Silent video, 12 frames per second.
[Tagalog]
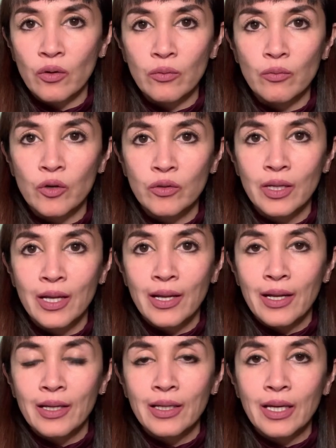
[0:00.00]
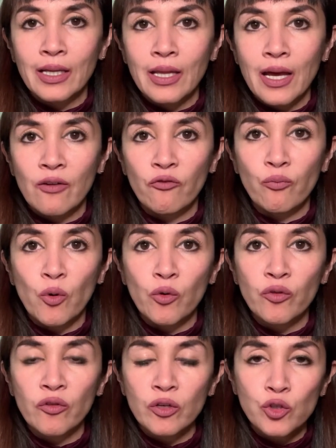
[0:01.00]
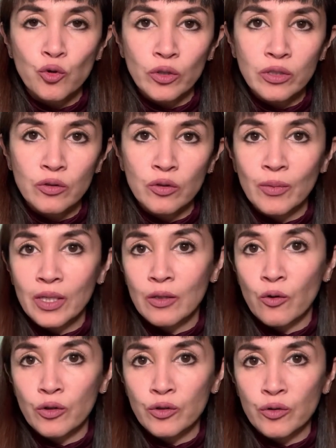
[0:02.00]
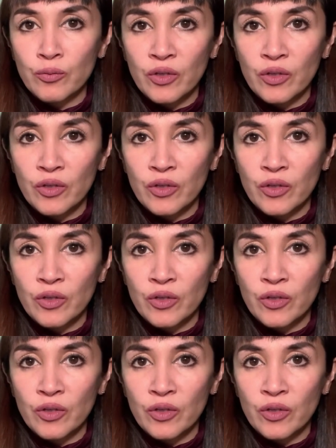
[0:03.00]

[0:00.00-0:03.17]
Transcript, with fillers: hormone can have both short-term and long-term